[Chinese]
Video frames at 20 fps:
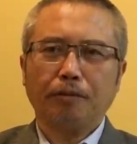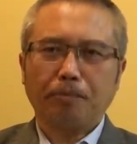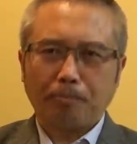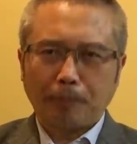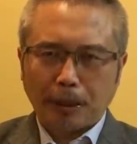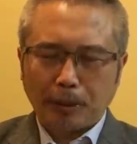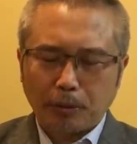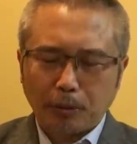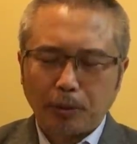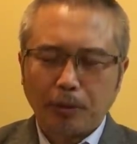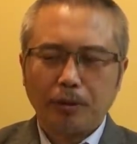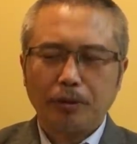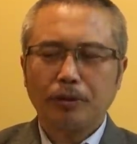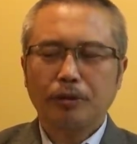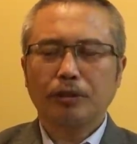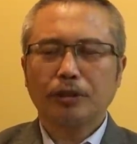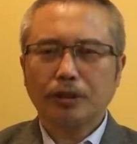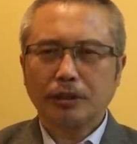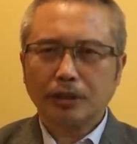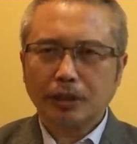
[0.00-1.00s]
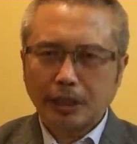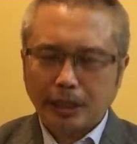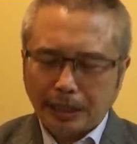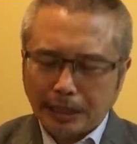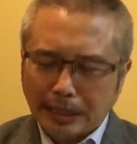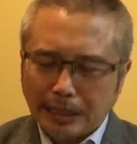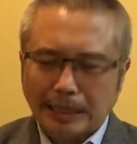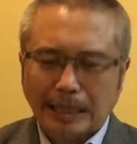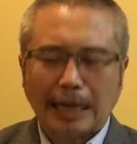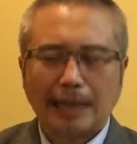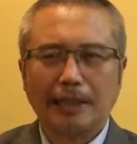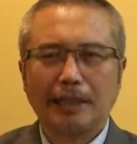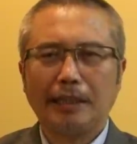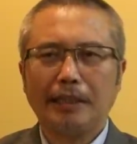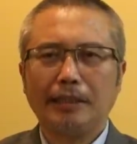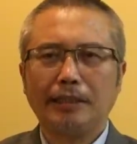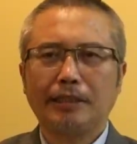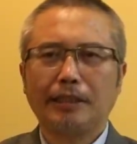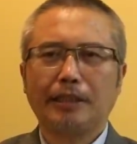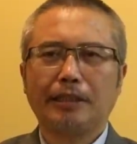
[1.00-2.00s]
美国是可以打得
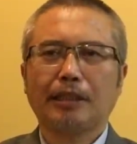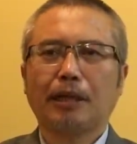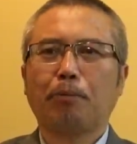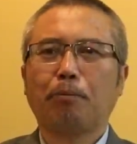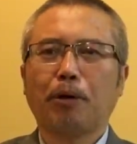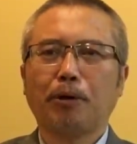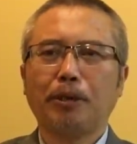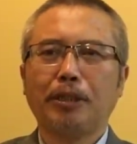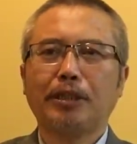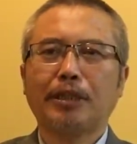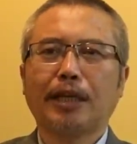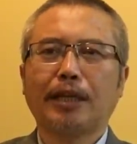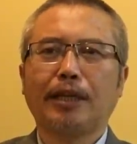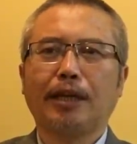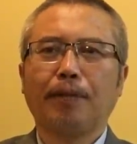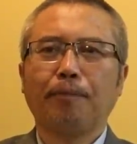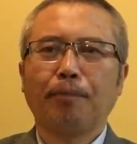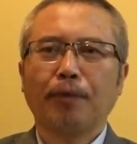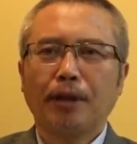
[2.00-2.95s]
赢这一场贸易战的，